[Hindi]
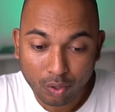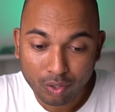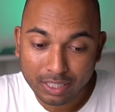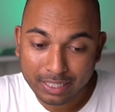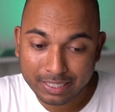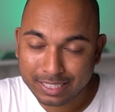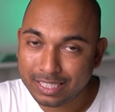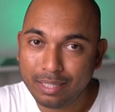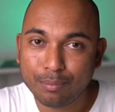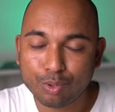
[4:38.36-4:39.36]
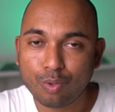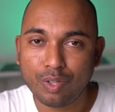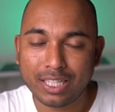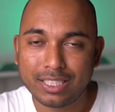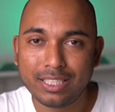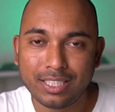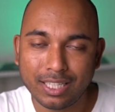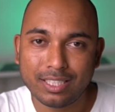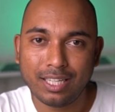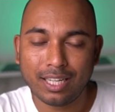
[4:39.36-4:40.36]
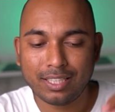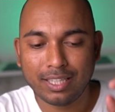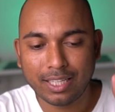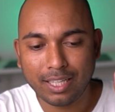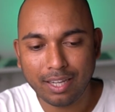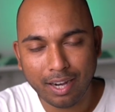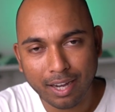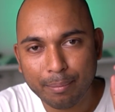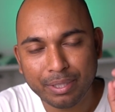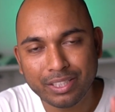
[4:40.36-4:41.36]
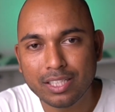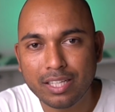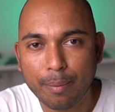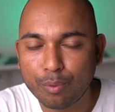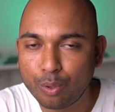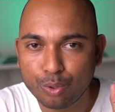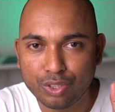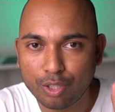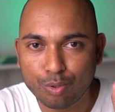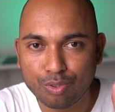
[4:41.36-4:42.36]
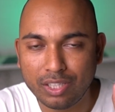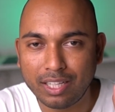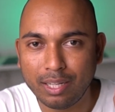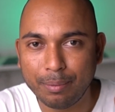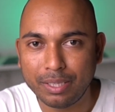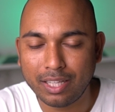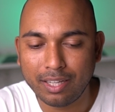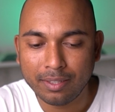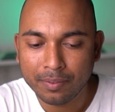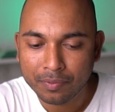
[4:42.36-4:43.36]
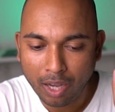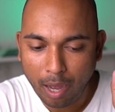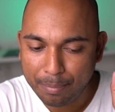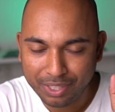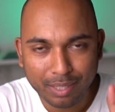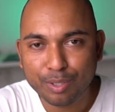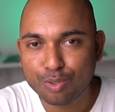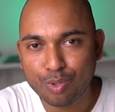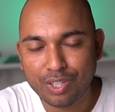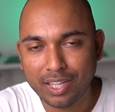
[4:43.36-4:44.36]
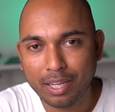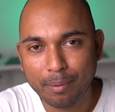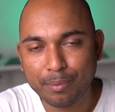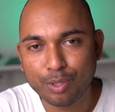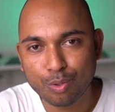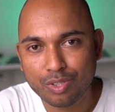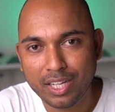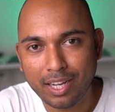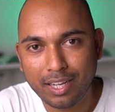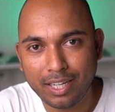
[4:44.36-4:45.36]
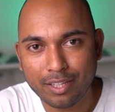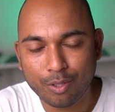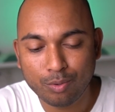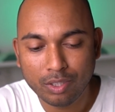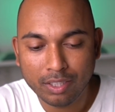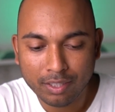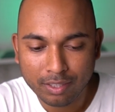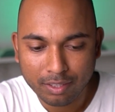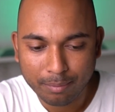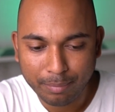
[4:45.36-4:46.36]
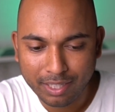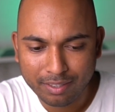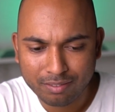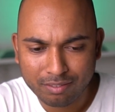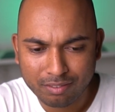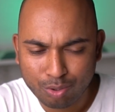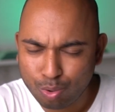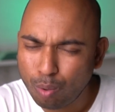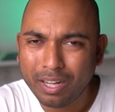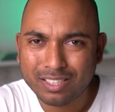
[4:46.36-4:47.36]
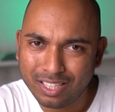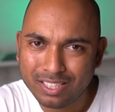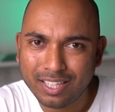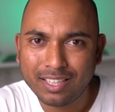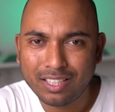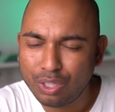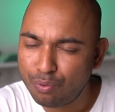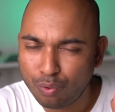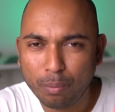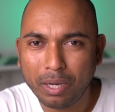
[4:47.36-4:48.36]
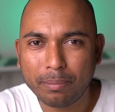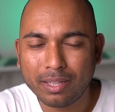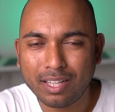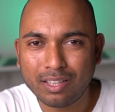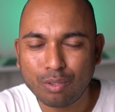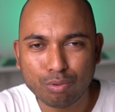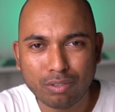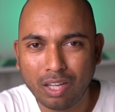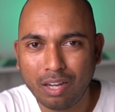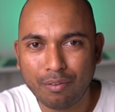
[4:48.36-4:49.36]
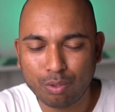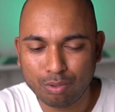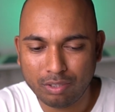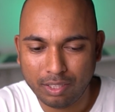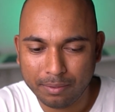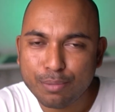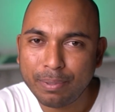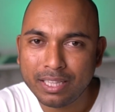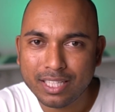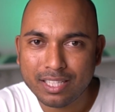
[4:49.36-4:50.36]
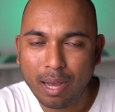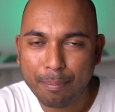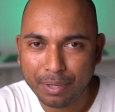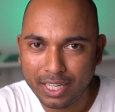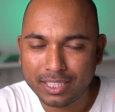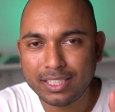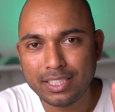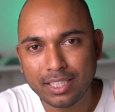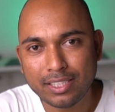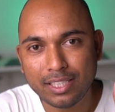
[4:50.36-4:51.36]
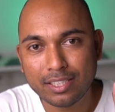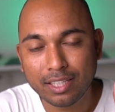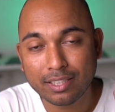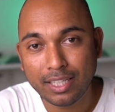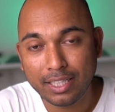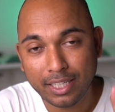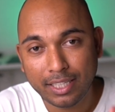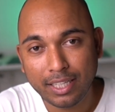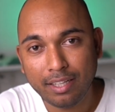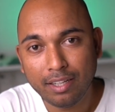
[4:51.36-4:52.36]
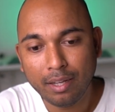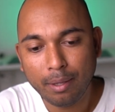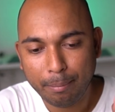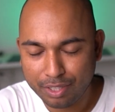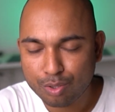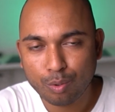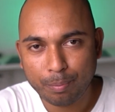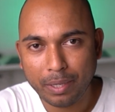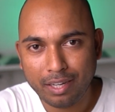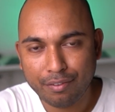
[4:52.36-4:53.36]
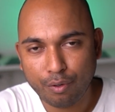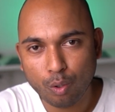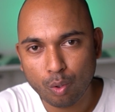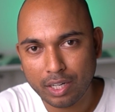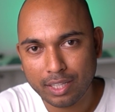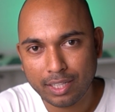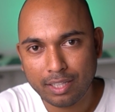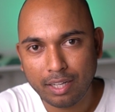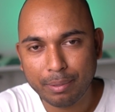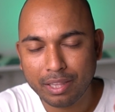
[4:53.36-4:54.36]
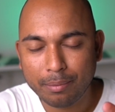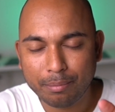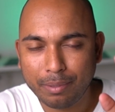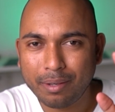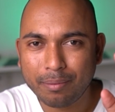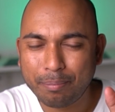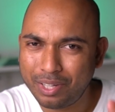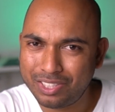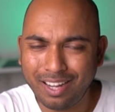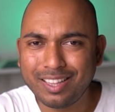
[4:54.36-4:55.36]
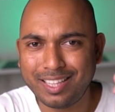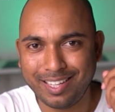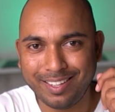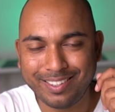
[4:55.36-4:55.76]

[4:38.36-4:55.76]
और इसकी मुझको एक चीज़ ये अच्छी लगती देखिए हर बंदे से आपको कुछ ना कुछ सीखने मिलता है आप ये मत सोचिएगा कि मैं मनोज डे का हेटर हूँ मैं जो बात सच रहती है वही बात बताता हूँ उसके अलावा कुछ नहीं इस बंदे से आप एक चीज़ ये सीख सकते हैं कि देखिए मैं इसको पहले फॉलो करता था मतलब मैं परेशान था